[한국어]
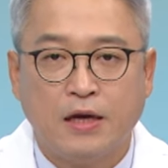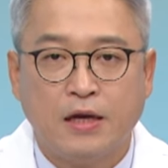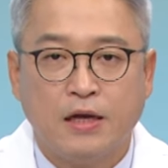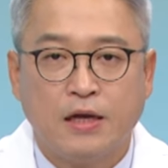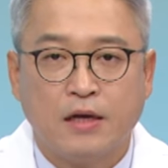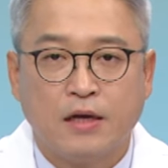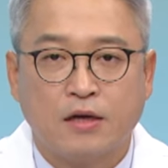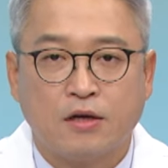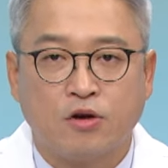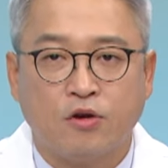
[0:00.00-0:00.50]

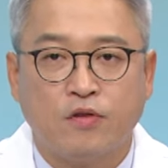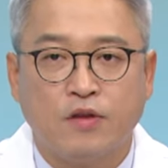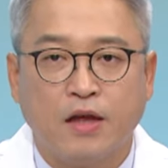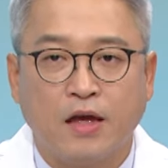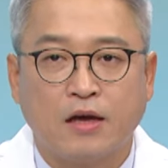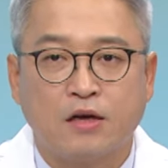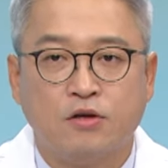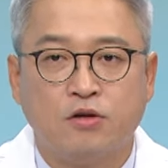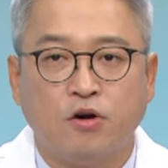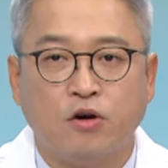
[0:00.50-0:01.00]
어.
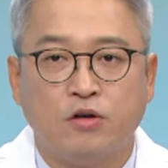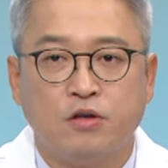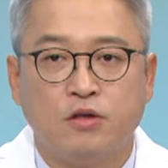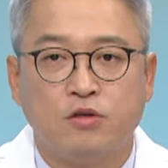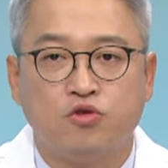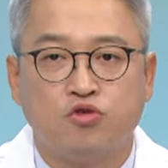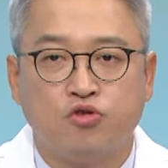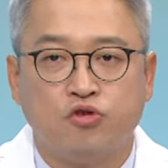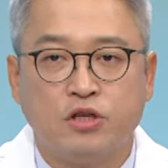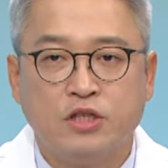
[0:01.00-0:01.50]
그런데
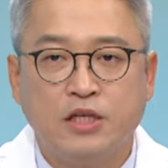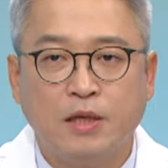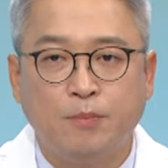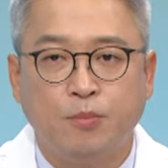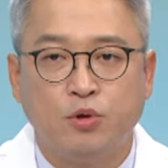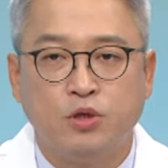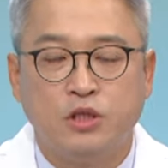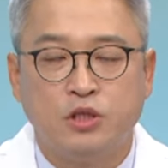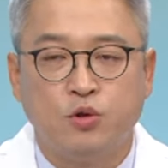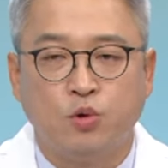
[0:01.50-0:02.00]
그거는
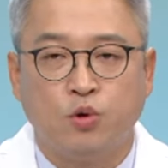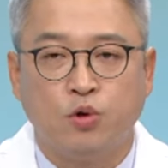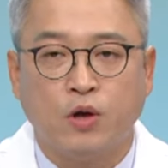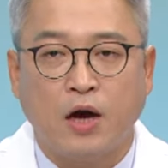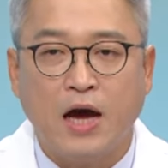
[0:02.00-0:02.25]
줄기세포 치료